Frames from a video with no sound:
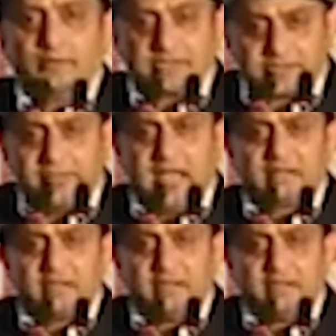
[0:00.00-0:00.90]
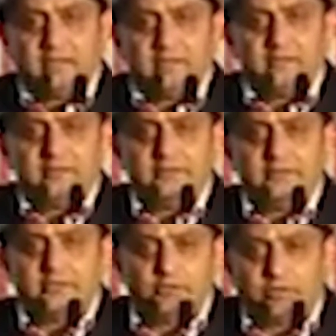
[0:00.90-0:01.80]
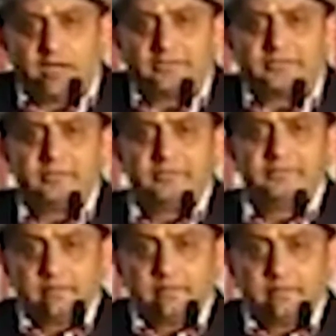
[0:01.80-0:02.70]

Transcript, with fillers: वो किसमें आता है शेड्यूल कास्ट में